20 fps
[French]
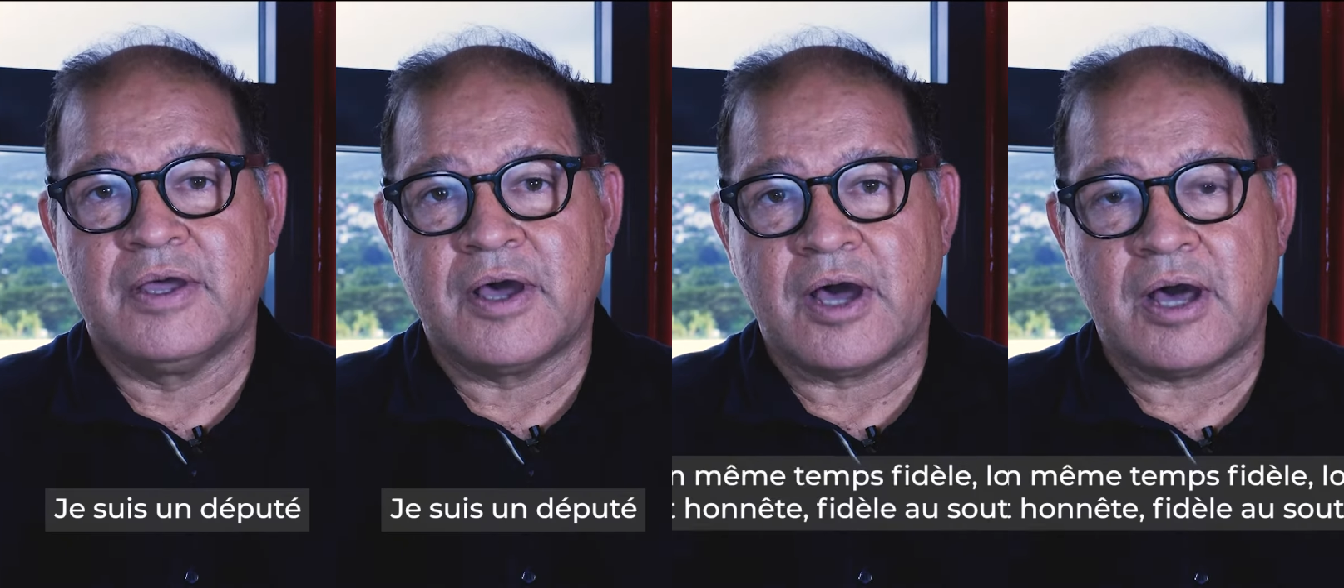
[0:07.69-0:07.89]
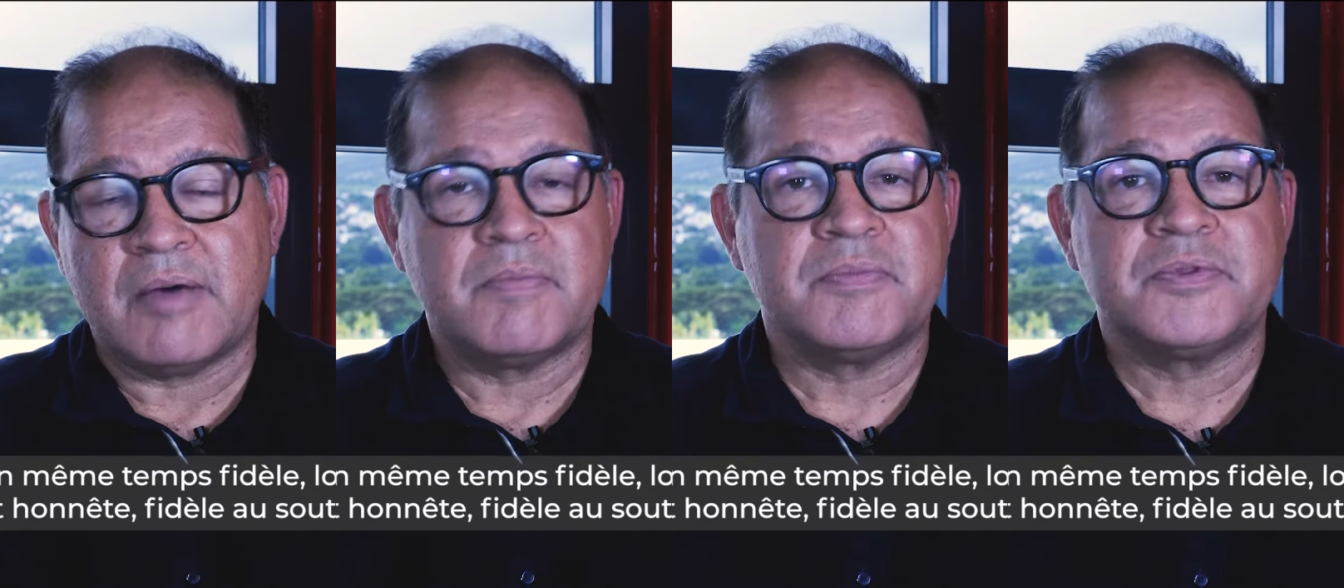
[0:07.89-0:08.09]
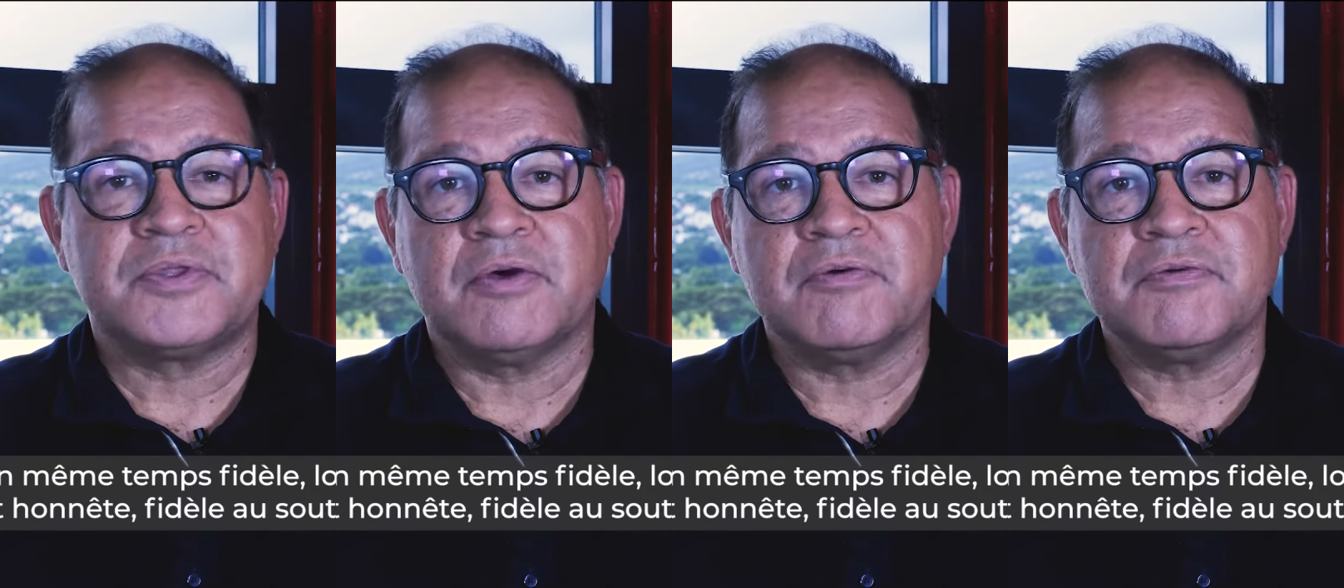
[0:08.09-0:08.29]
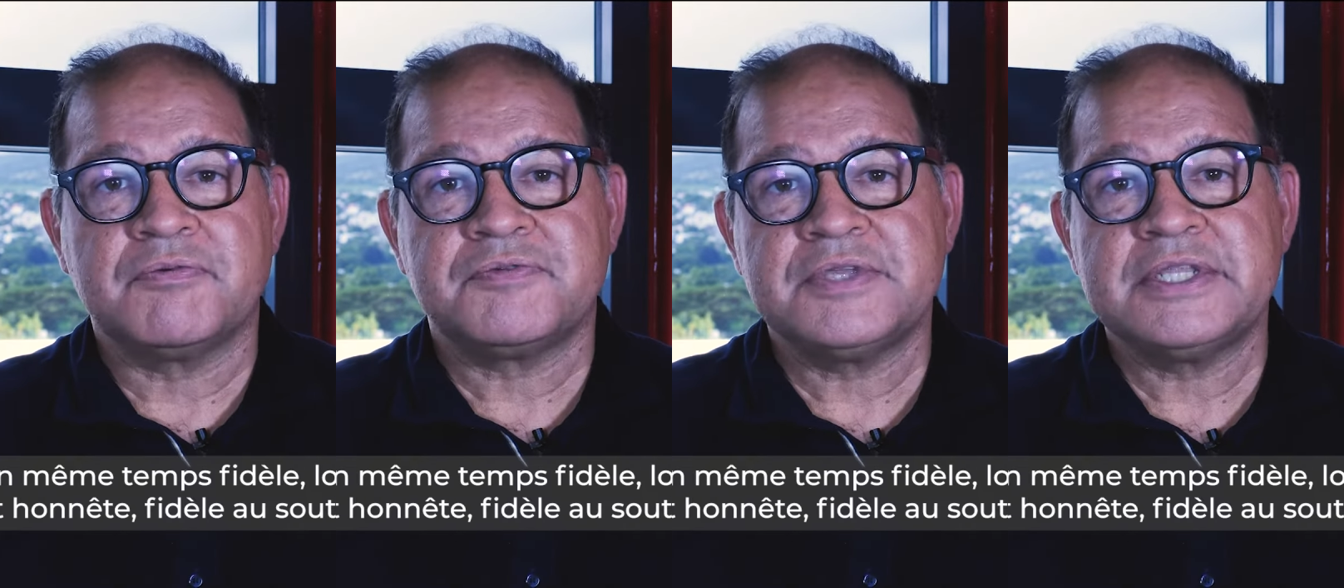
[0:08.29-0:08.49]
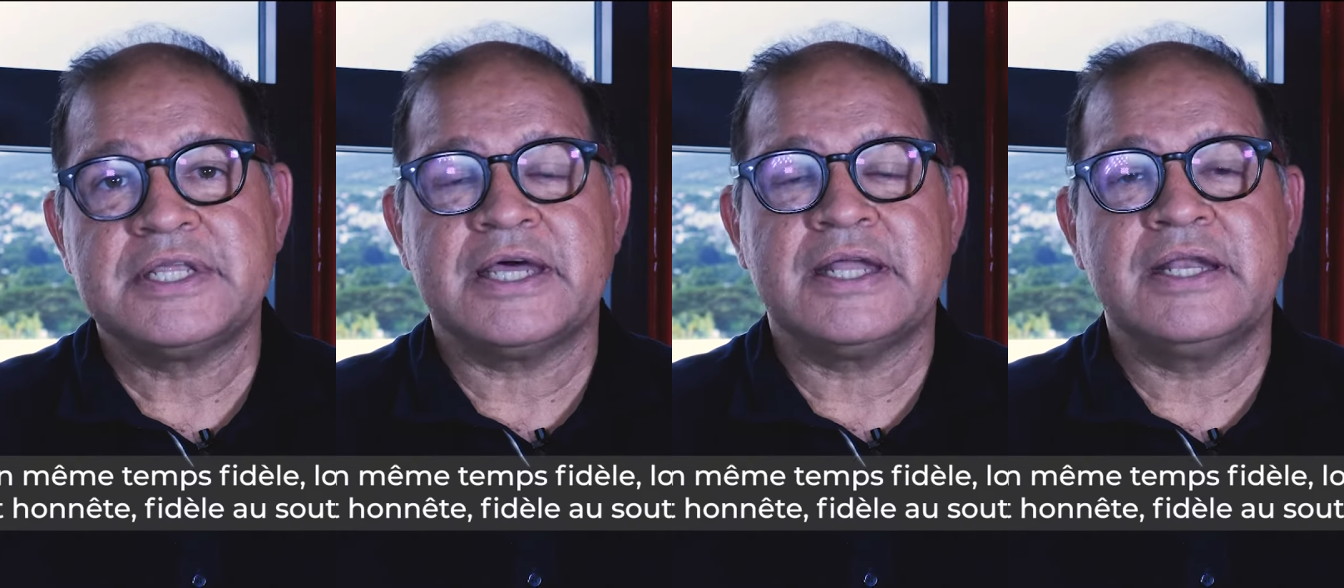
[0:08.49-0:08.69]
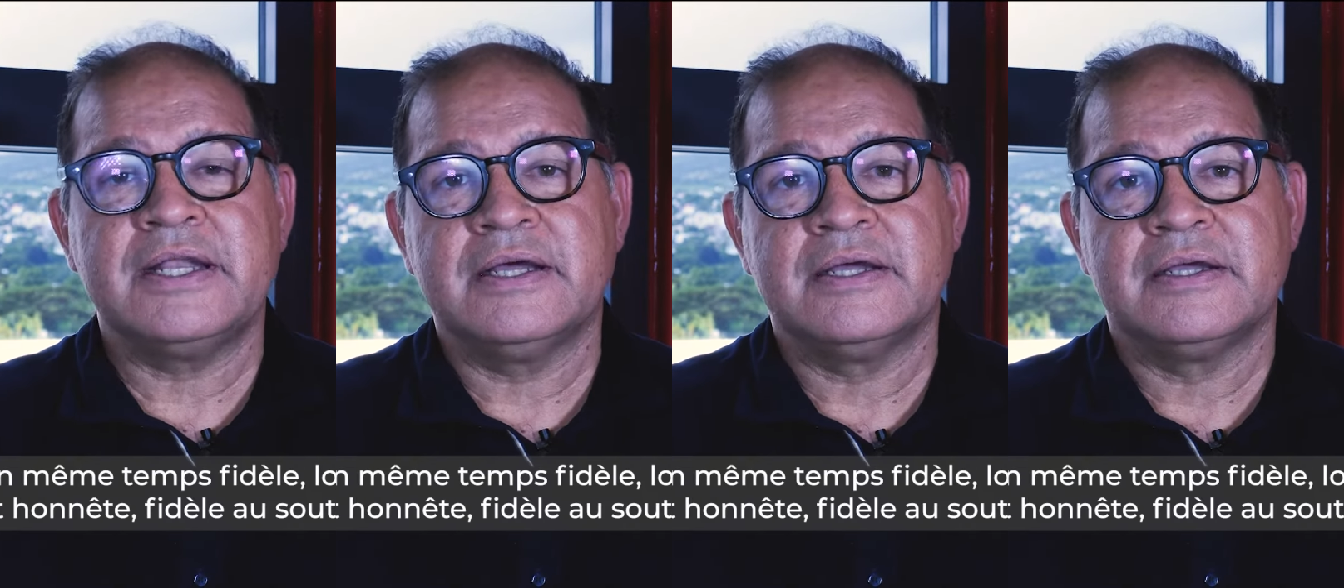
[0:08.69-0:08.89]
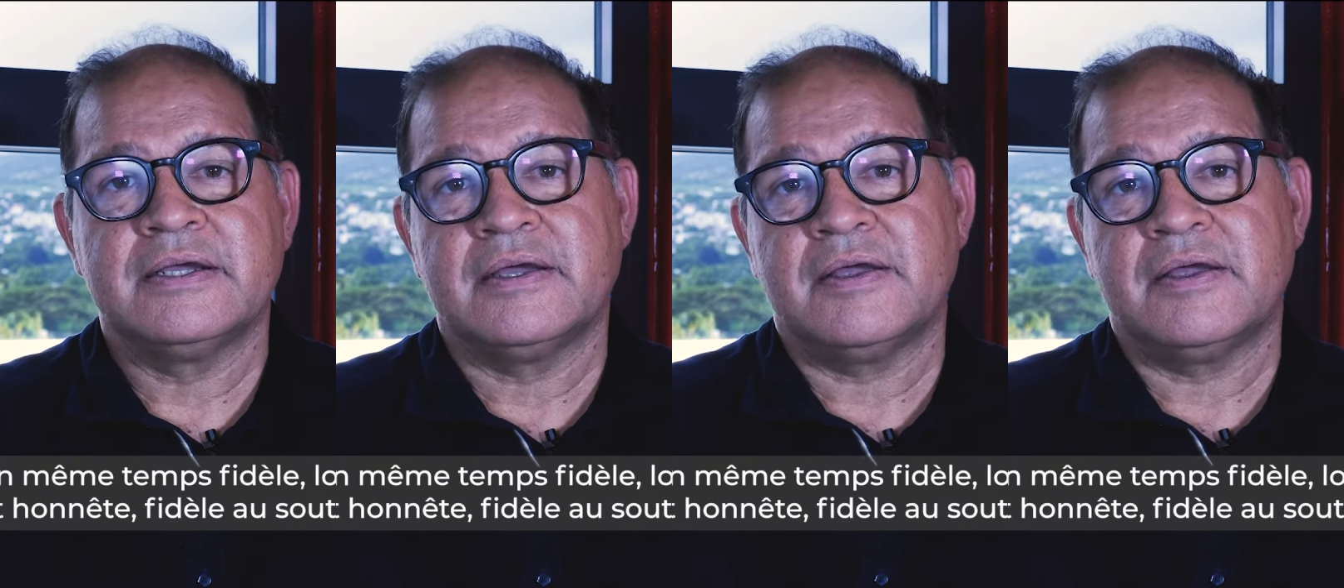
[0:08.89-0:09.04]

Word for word: en même temps fidèle,